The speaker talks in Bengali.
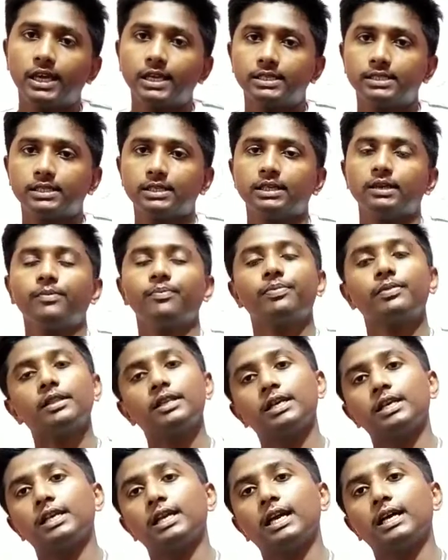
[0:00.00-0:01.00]
আছে
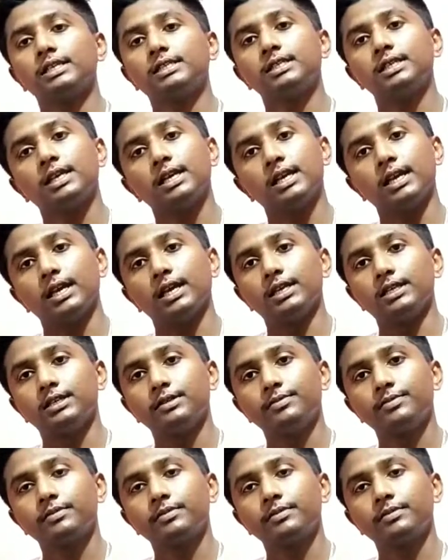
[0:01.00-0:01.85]
কি আছে এই